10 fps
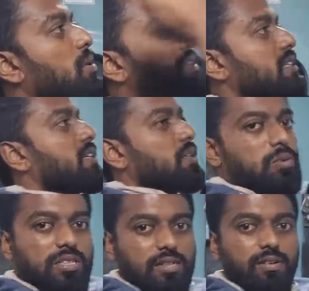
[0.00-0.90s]
உடச்சி எடுக்கிறது
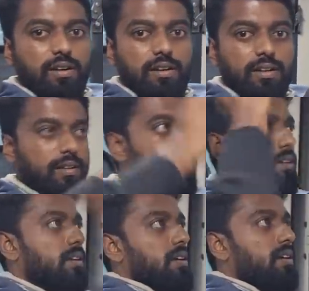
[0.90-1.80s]
உடச்சிடலாம்
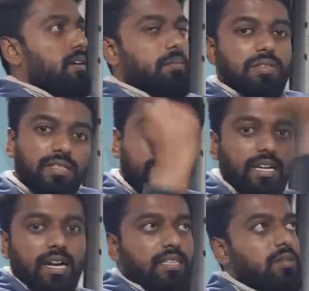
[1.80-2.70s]
எமர்ஜென்சிக்கு
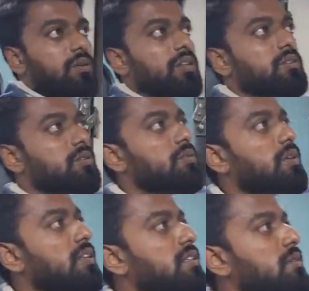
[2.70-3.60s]
அடித்தா உடஞ்சிரும் உடஞ்சி